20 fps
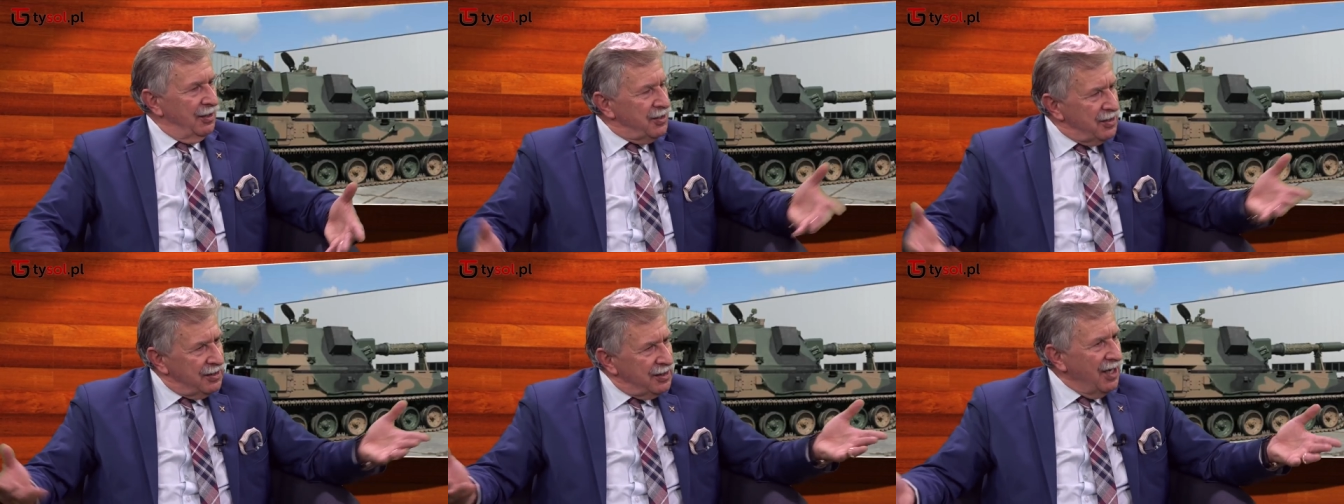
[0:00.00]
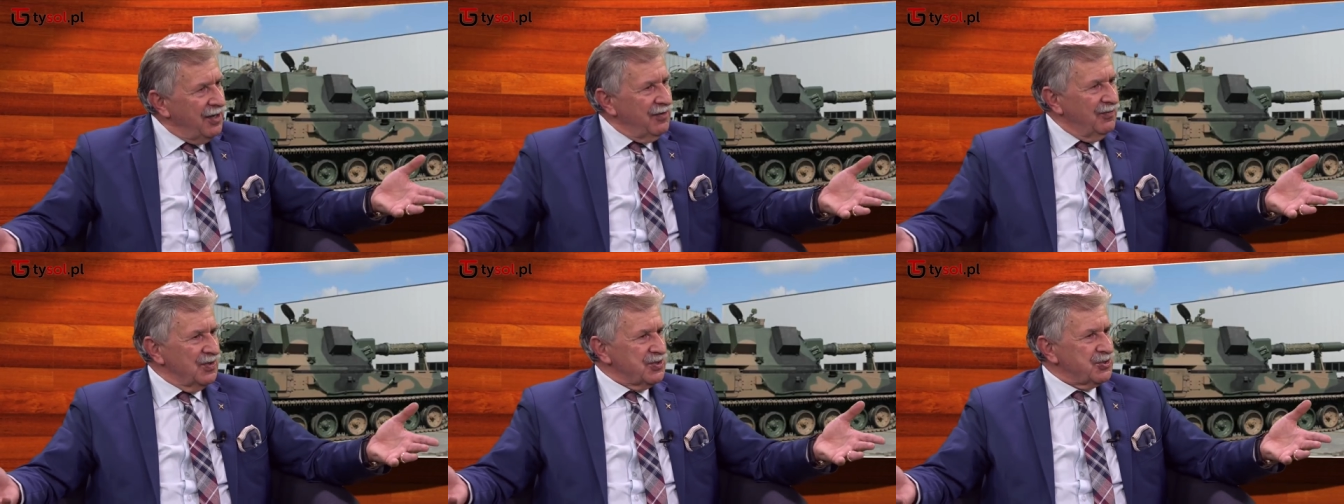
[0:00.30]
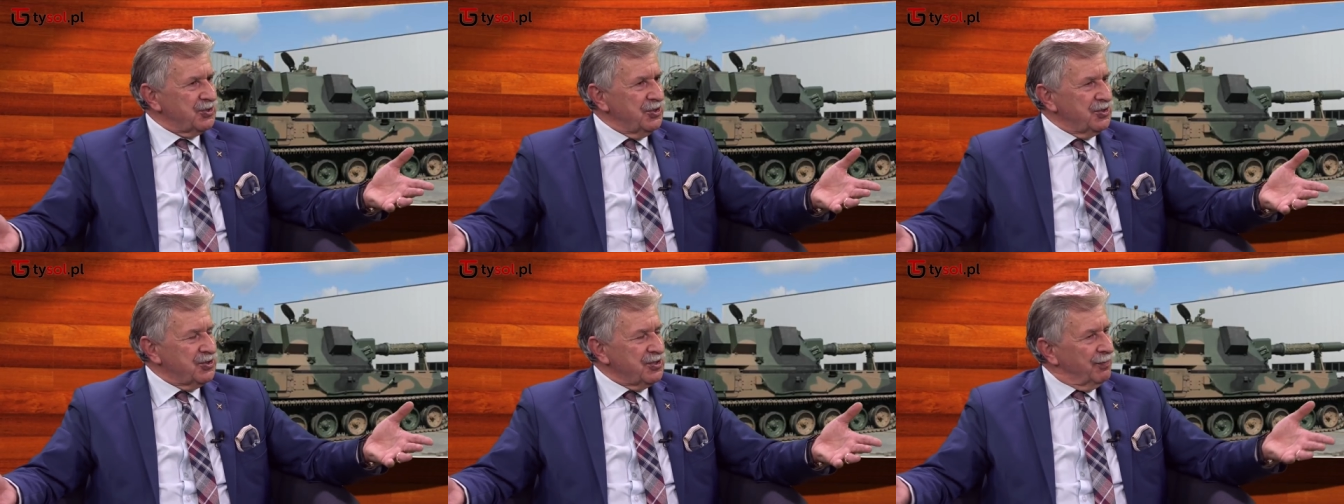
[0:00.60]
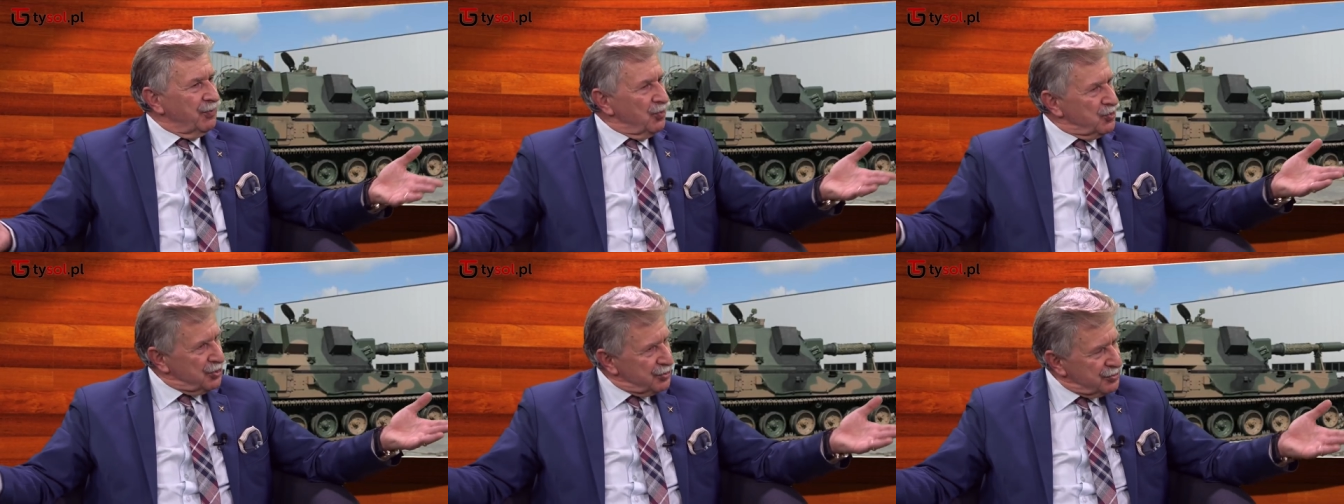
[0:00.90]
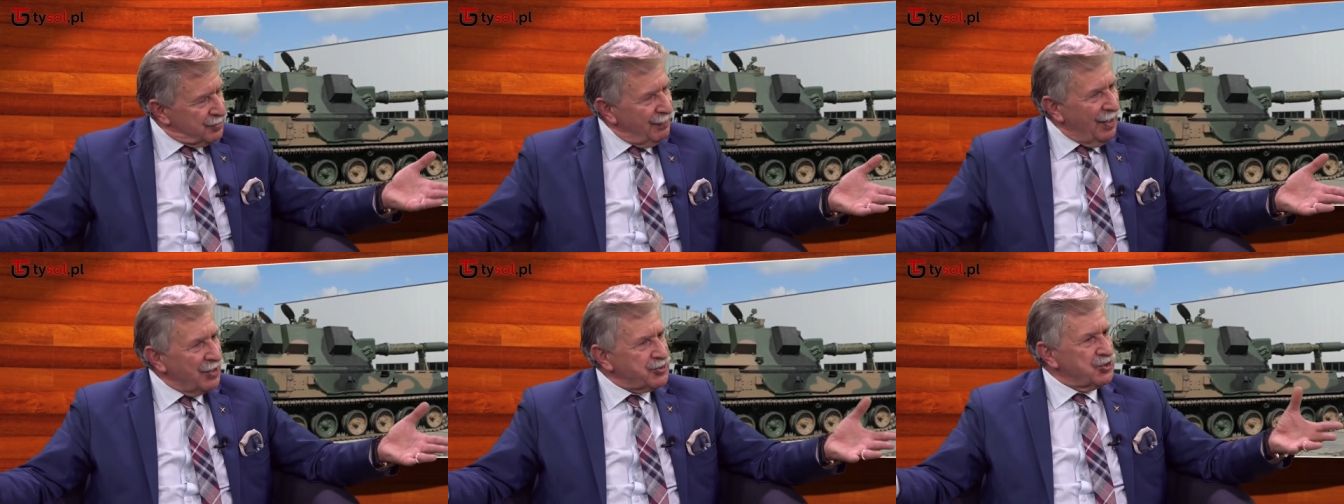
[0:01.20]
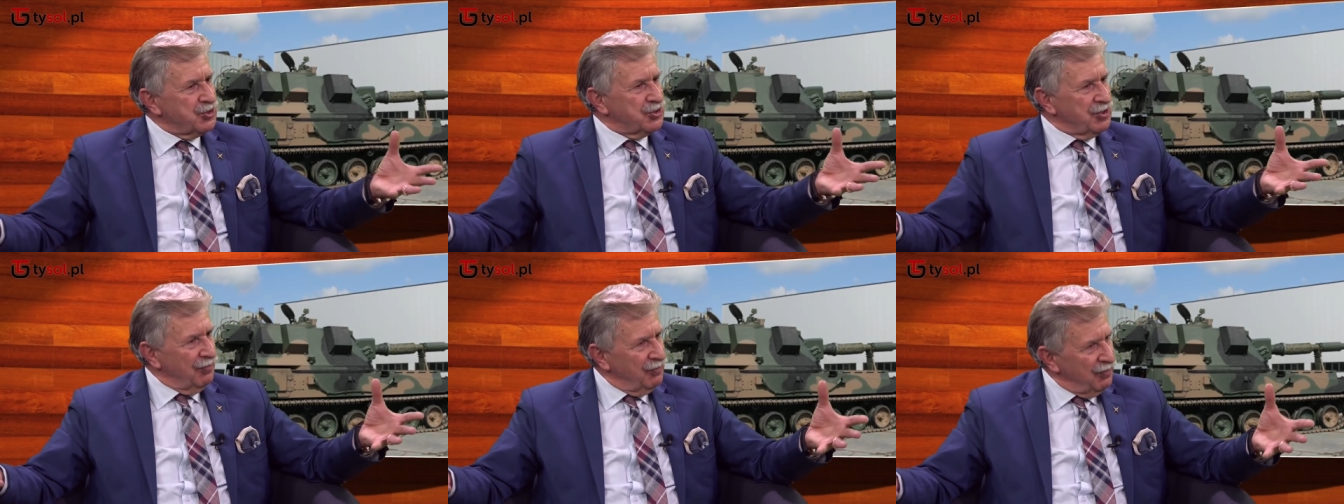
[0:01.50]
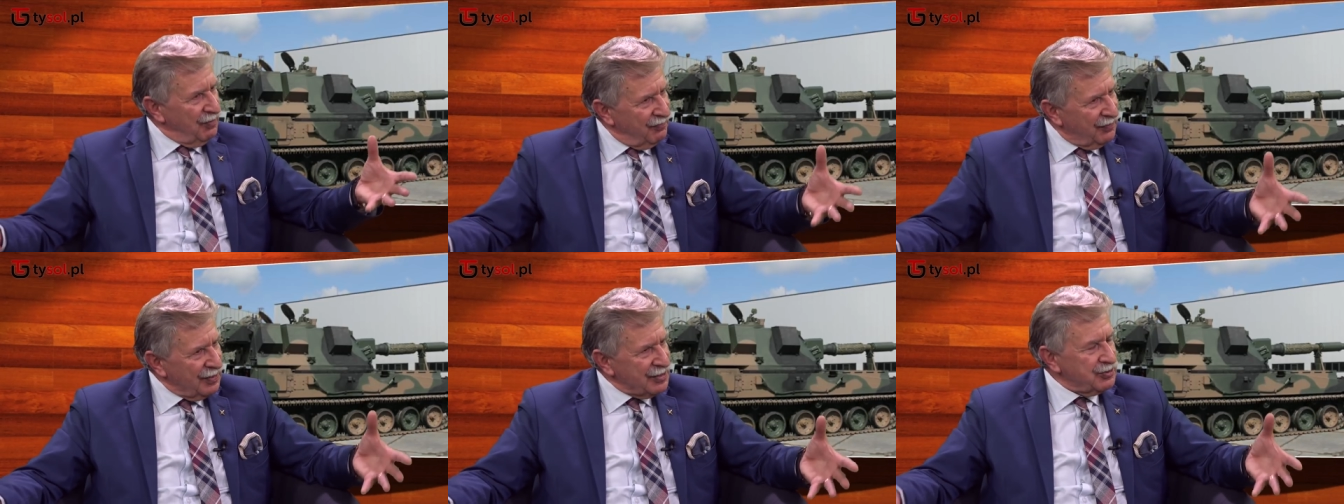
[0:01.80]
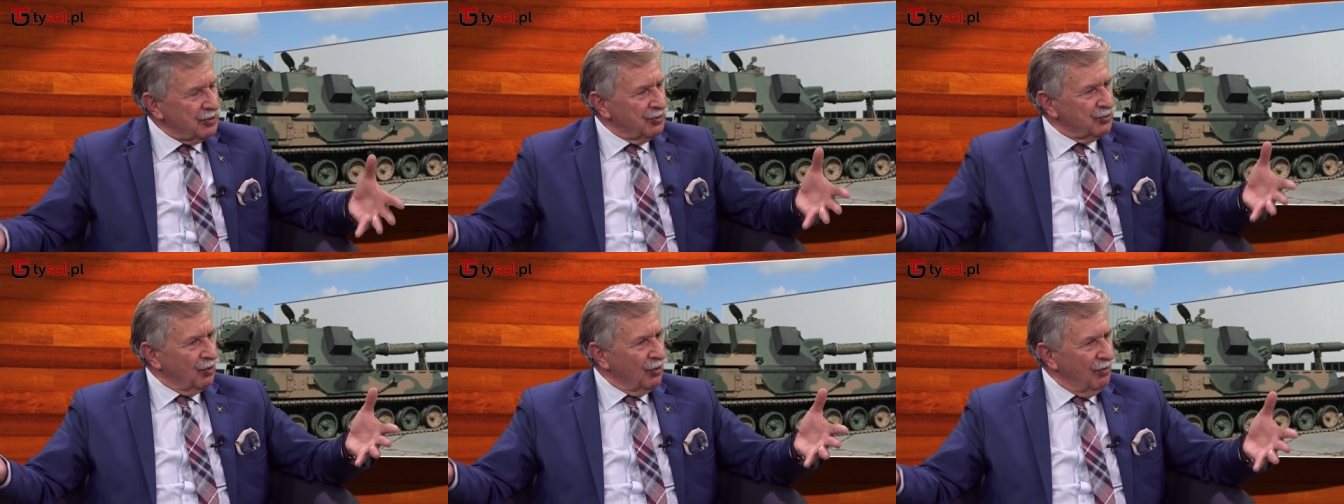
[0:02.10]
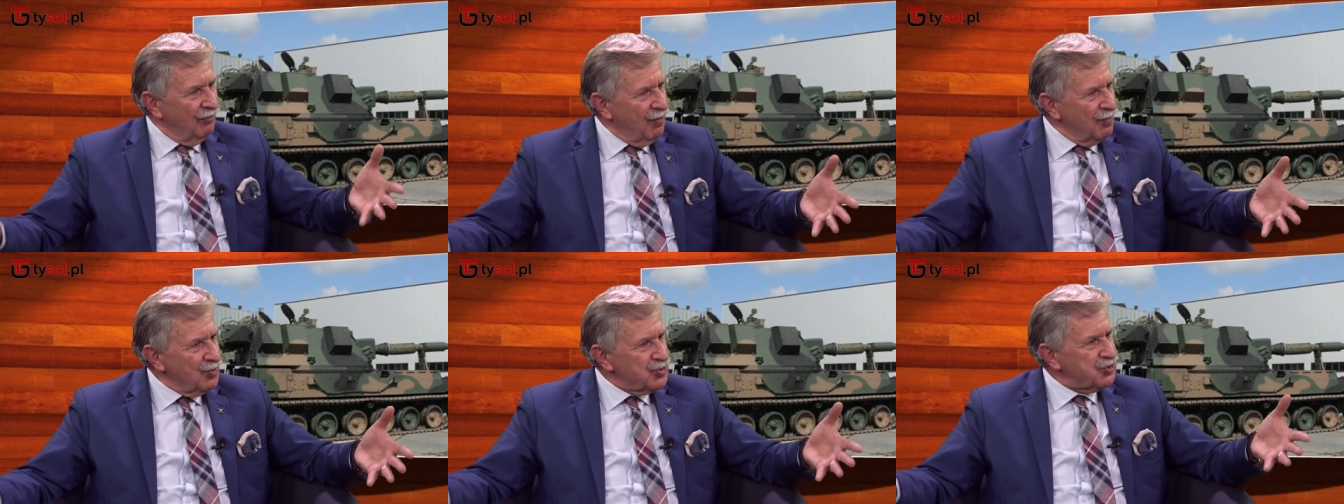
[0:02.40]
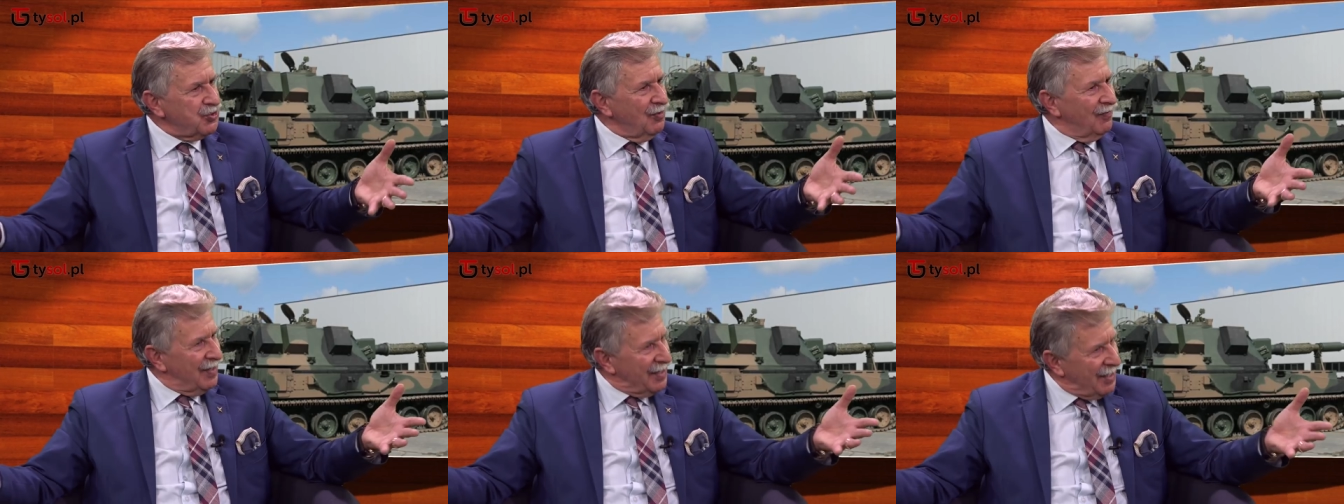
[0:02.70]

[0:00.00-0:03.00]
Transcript: inne inwestycje. Proszę zobaczyć, infrastruktura drogową mostową,